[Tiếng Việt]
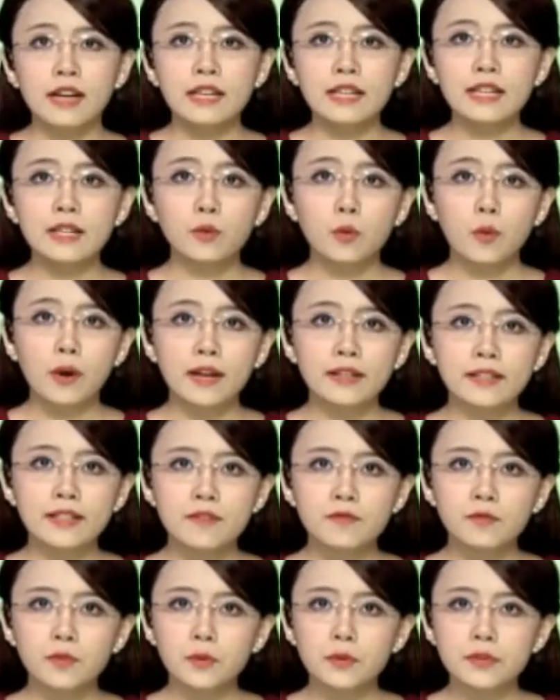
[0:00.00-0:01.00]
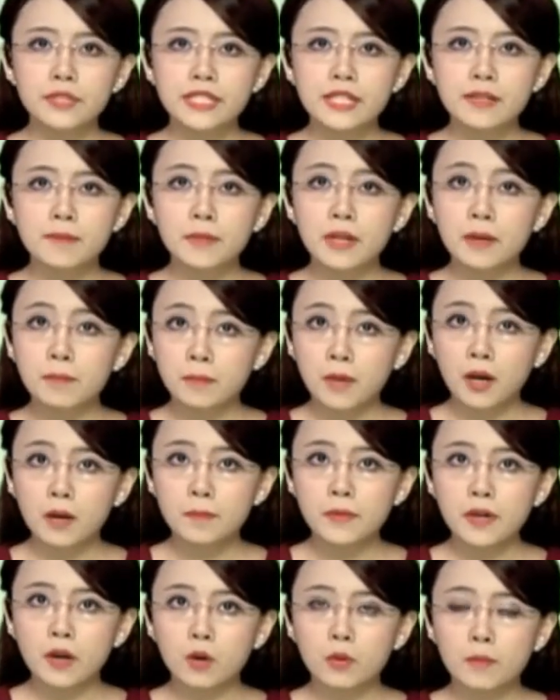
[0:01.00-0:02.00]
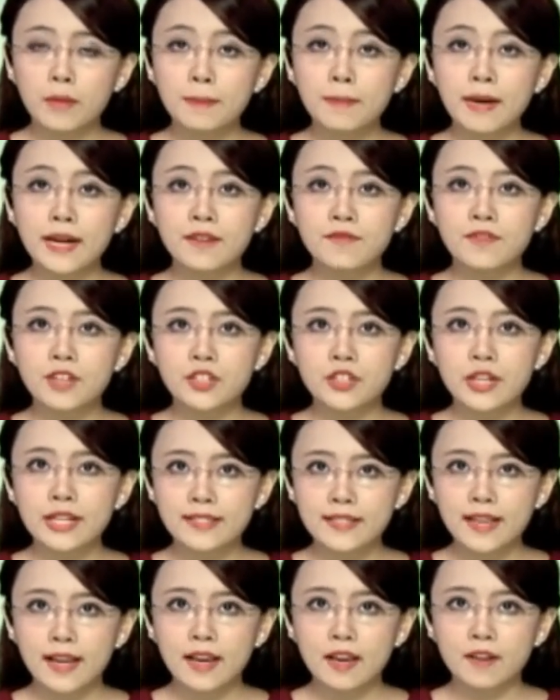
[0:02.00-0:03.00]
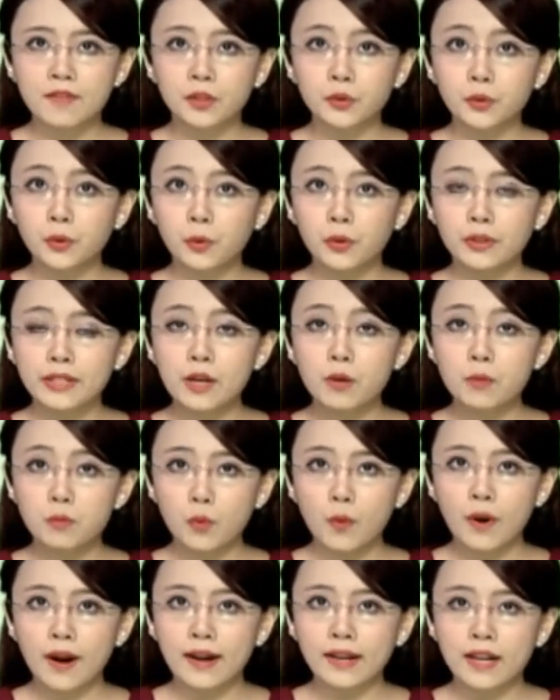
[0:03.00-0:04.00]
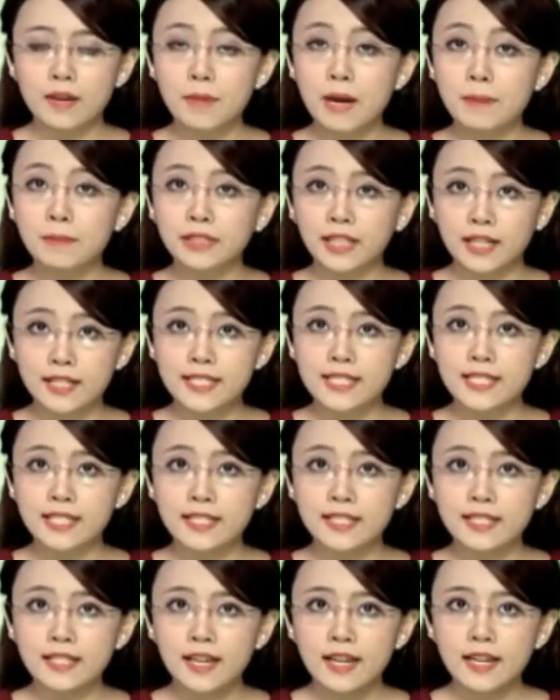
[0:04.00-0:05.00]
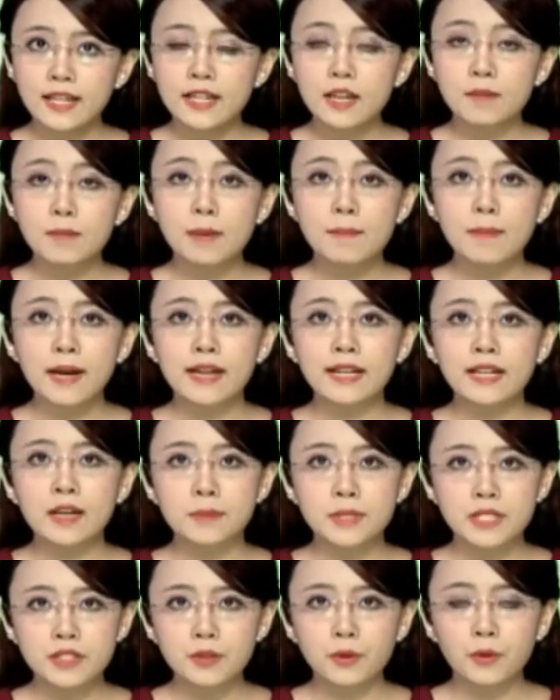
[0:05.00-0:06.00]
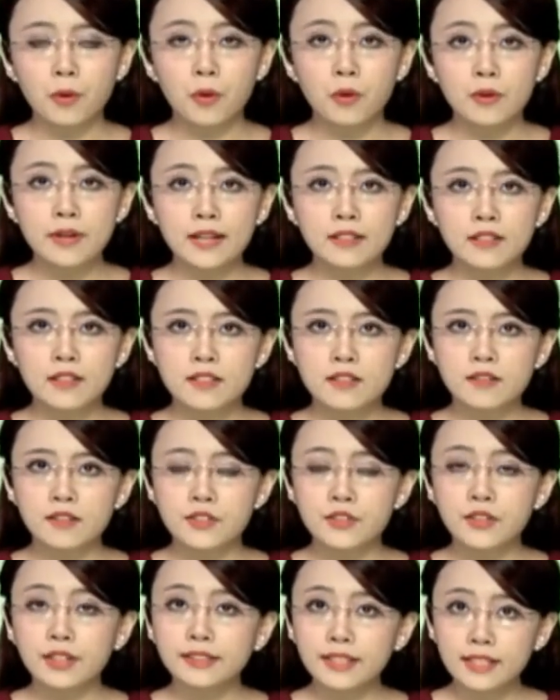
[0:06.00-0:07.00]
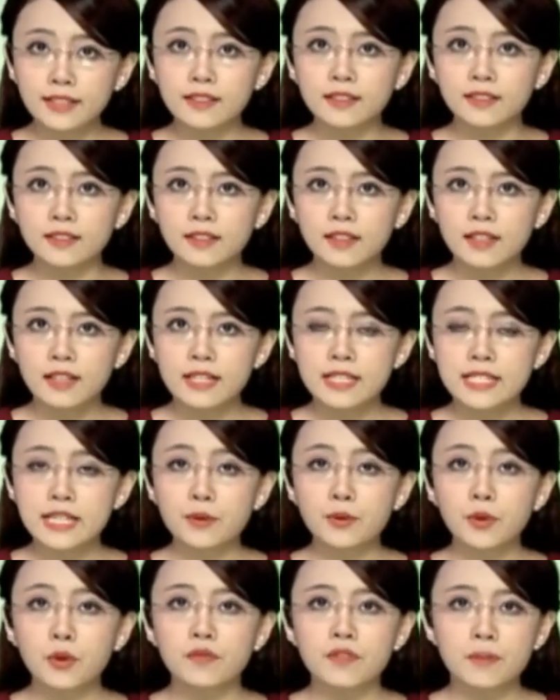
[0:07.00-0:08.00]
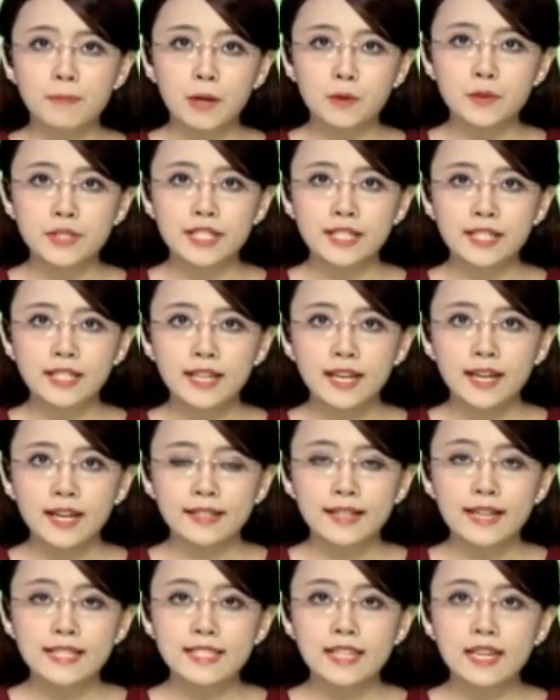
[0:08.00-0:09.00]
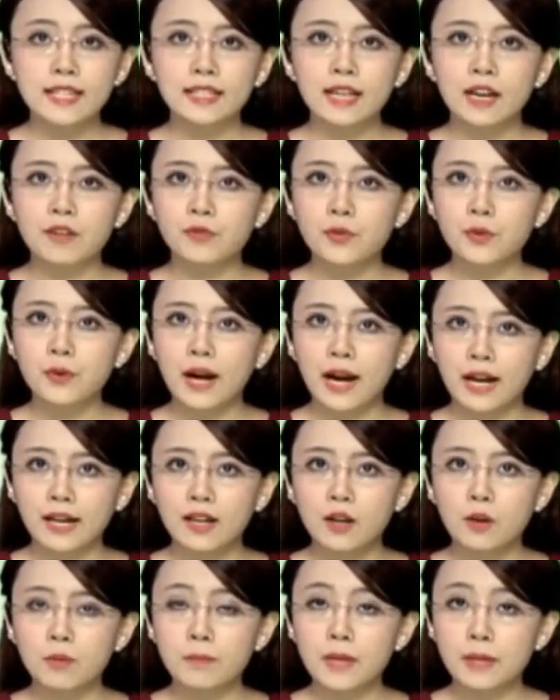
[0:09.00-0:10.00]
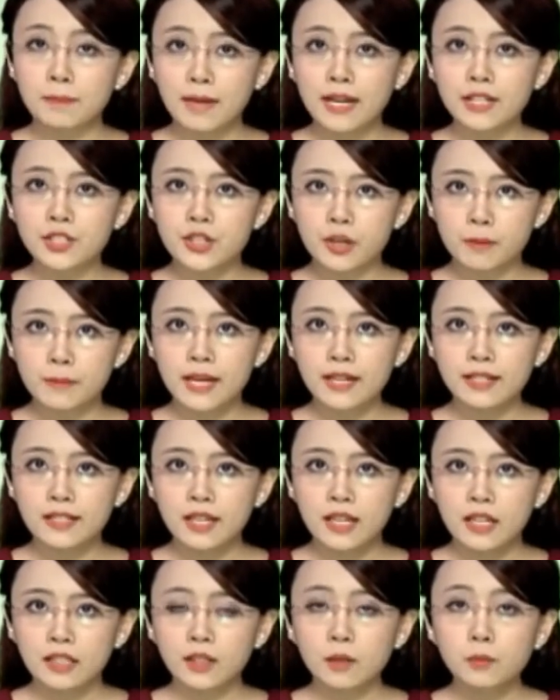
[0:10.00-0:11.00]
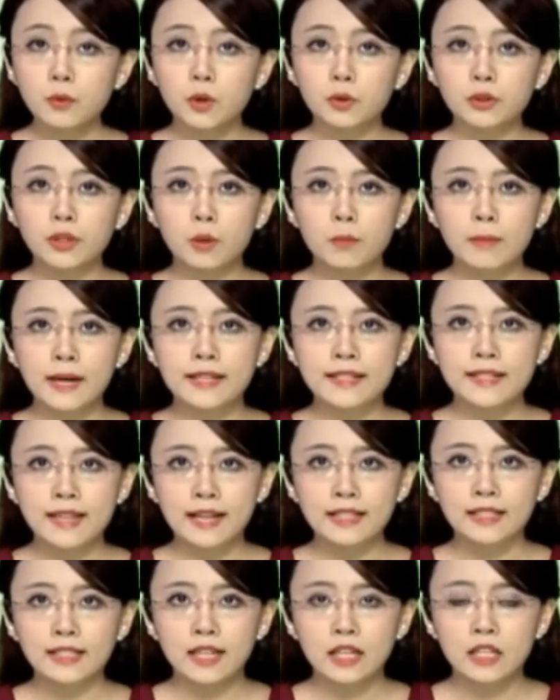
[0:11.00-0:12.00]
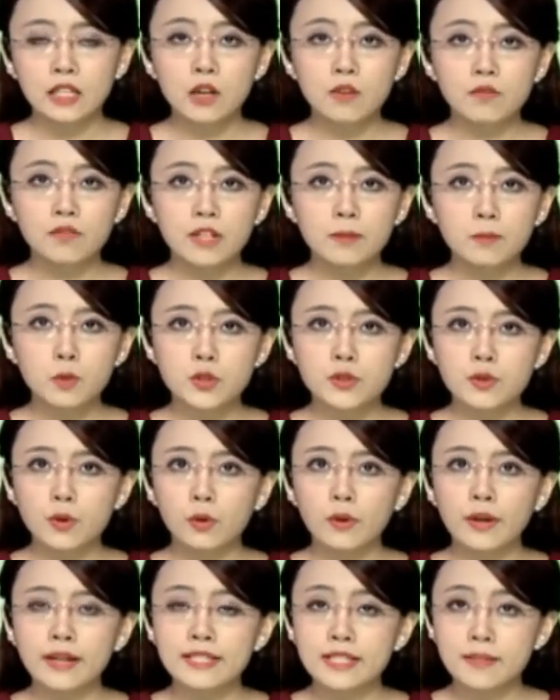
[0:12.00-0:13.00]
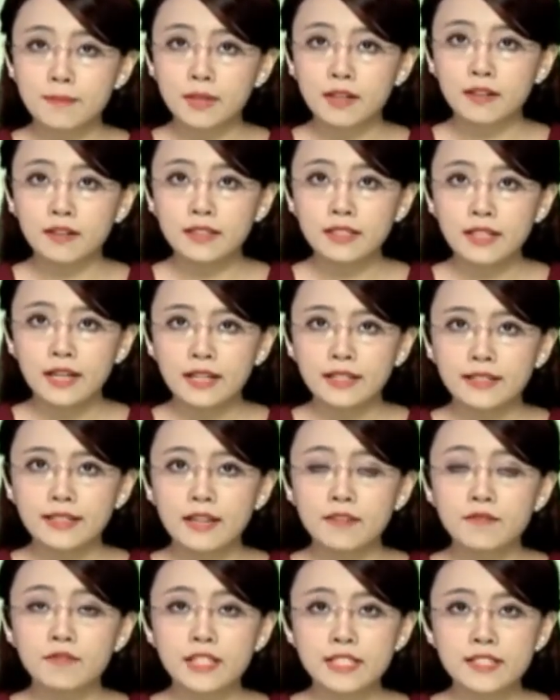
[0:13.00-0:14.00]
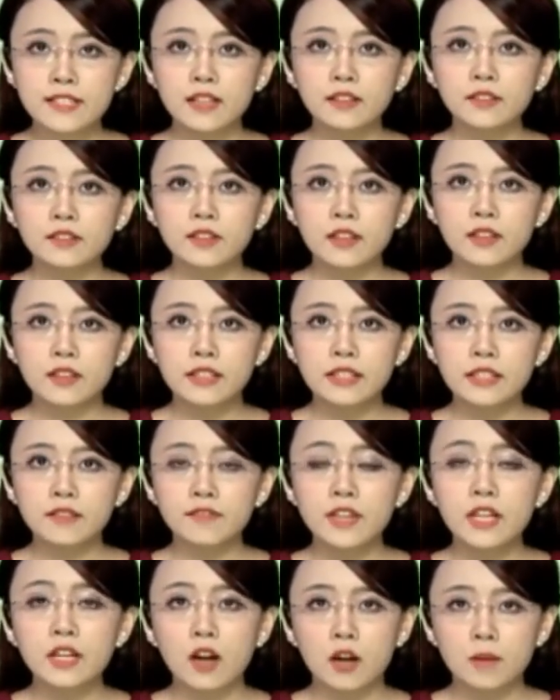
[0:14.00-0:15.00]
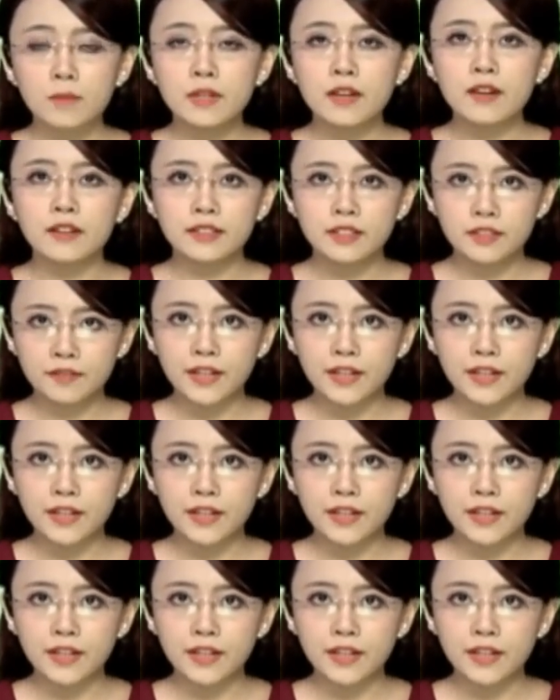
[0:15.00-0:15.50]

Liên quan đến vụ chim đâm móp đầu máy bay Vietjet Air vào tối ngày hôm qua ngày ba mươi tháng chín, hiện máy bay gặp sự cố đang được sửa chữa tích cực. Trao đổi với báo chí, đại diện Cảng vụ Hàng không miền Bắc cho biết tốc độ tàu bay nhanh cộng với một số loài chim lớn nên vẫn dẫn tới những vết lõm lớn